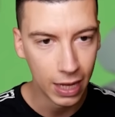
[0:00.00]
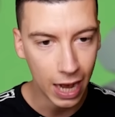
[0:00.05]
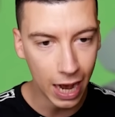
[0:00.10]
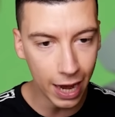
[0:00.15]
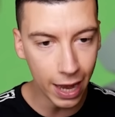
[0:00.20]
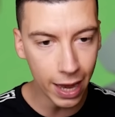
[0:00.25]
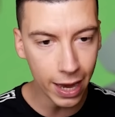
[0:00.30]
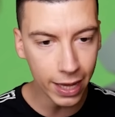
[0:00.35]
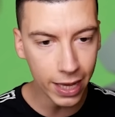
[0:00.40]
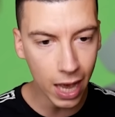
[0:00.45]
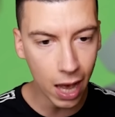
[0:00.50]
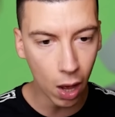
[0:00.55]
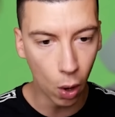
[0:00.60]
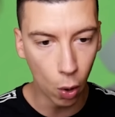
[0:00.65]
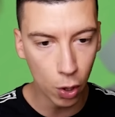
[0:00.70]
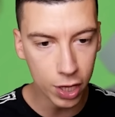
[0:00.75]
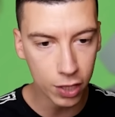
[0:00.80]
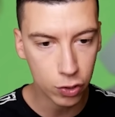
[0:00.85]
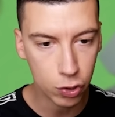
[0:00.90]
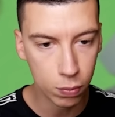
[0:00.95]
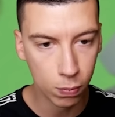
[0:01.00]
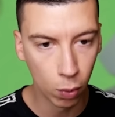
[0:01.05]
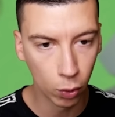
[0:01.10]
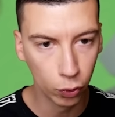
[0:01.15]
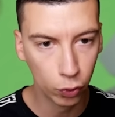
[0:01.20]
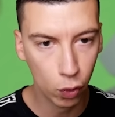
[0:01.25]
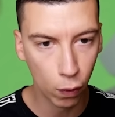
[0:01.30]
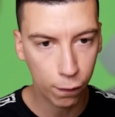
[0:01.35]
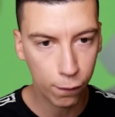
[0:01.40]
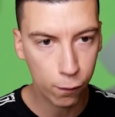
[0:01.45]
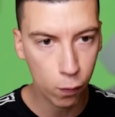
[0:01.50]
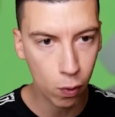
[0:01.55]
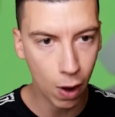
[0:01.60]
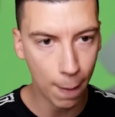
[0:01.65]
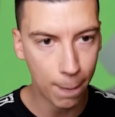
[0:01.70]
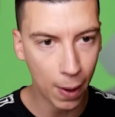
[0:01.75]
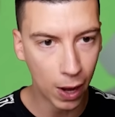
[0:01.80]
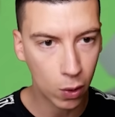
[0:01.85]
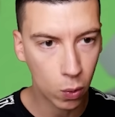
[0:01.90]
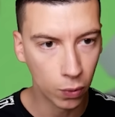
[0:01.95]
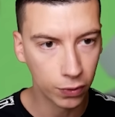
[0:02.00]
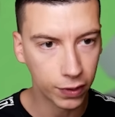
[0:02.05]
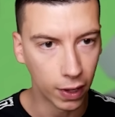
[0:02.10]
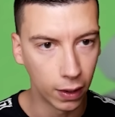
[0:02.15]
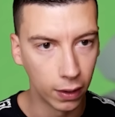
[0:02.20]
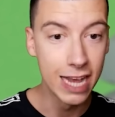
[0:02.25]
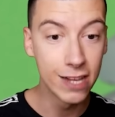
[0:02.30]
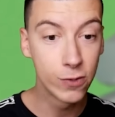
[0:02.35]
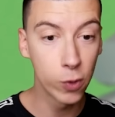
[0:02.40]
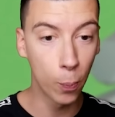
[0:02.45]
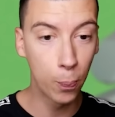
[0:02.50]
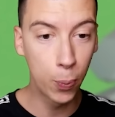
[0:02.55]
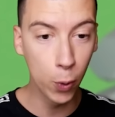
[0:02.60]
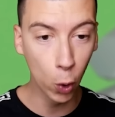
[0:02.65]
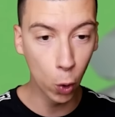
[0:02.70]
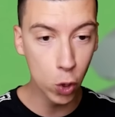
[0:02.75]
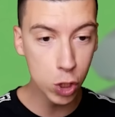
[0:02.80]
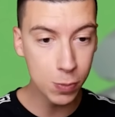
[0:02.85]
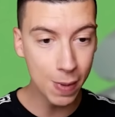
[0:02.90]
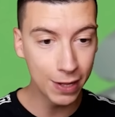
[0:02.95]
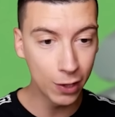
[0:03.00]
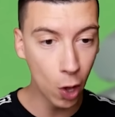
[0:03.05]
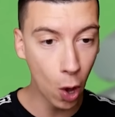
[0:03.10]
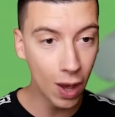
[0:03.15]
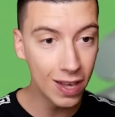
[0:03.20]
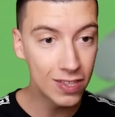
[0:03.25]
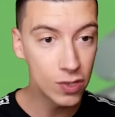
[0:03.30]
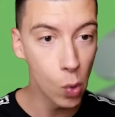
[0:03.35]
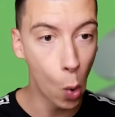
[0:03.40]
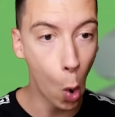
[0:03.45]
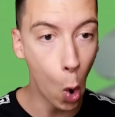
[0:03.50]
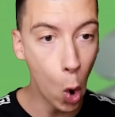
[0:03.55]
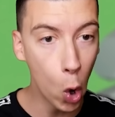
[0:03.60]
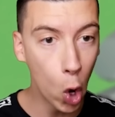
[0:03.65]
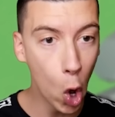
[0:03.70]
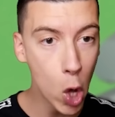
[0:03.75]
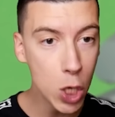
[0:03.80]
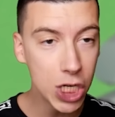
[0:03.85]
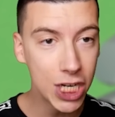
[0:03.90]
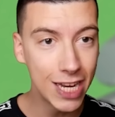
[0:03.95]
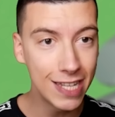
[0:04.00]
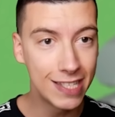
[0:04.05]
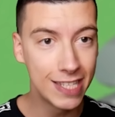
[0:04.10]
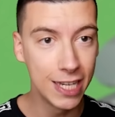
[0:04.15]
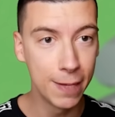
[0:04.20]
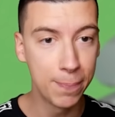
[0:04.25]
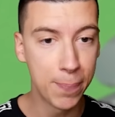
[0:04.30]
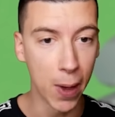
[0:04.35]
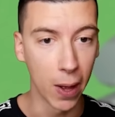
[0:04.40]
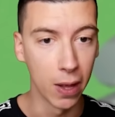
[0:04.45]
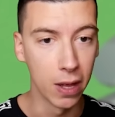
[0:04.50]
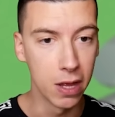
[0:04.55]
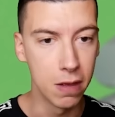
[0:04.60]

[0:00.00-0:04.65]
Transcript: Allez les gars Oh, il y a du monde de fou là par contre. Ils sont plus rouges maintenant, ils sont orange les types.